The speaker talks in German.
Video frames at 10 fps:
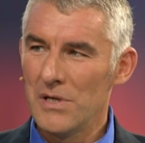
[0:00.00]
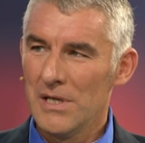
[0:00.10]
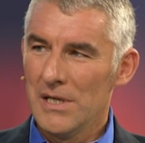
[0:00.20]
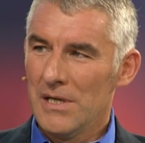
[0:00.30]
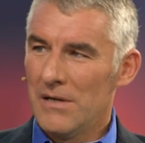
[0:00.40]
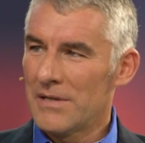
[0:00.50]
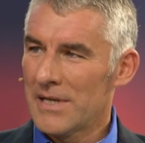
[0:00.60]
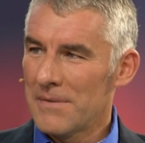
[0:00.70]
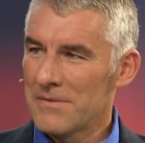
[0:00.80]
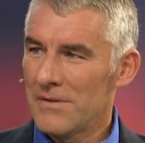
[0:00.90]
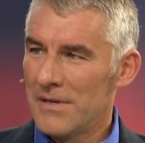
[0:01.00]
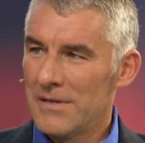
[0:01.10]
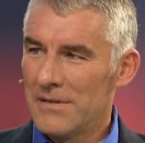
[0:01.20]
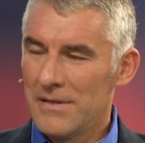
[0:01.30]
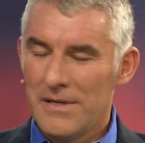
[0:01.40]
Und dann gab es noch
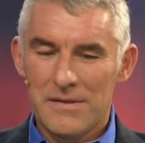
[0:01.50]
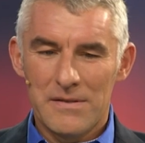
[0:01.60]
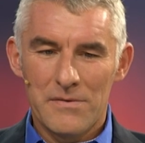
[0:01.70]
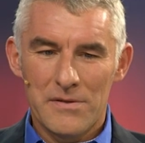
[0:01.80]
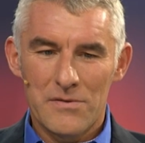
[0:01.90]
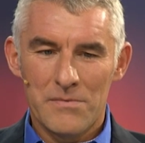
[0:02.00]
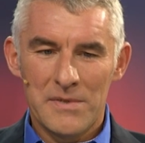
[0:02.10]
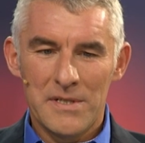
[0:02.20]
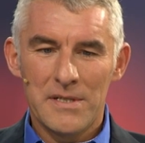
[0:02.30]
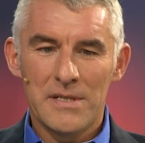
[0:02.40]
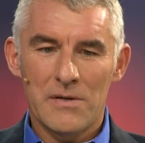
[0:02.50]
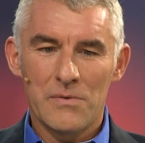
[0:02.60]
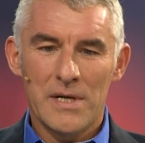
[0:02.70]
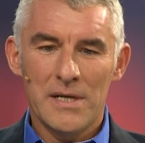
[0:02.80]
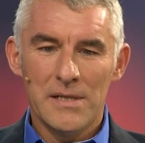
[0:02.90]
eine, eine Situation mit Didi
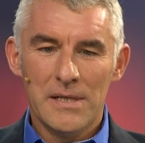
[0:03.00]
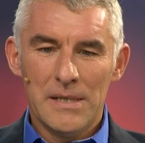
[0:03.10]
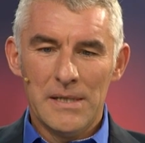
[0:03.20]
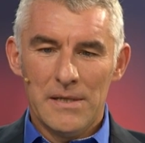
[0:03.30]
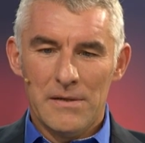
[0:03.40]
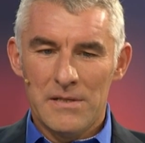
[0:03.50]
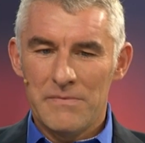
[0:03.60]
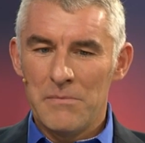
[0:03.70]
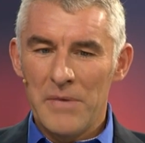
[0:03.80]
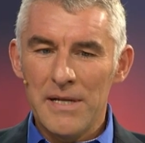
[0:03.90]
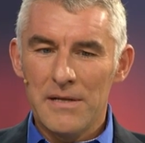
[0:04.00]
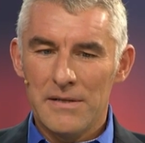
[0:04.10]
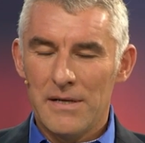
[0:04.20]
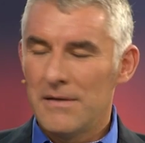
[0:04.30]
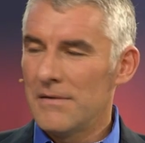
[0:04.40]
Jakunan und Sven
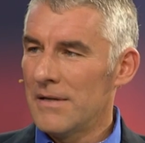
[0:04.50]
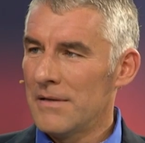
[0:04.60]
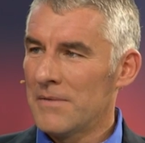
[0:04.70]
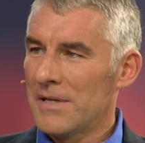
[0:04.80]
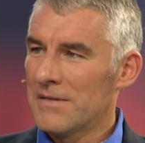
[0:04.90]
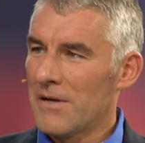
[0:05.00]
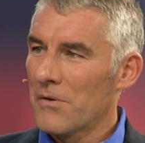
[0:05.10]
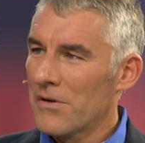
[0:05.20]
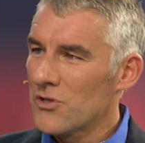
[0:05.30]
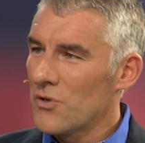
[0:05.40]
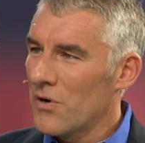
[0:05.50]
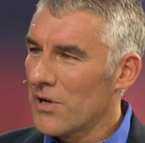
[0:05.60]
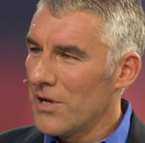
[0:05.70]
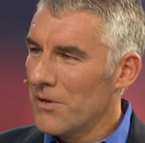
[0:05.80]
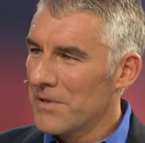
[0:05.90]
Bender, der hat ihn dann ins Auge
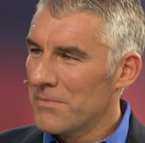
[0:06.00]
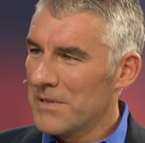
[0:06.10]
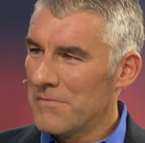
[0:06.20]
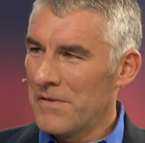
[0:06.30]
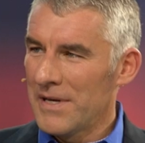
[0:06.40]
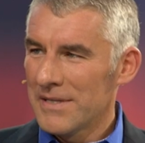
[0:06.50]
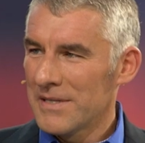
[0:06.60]
gestochen, glaube ich, mit dem Finger.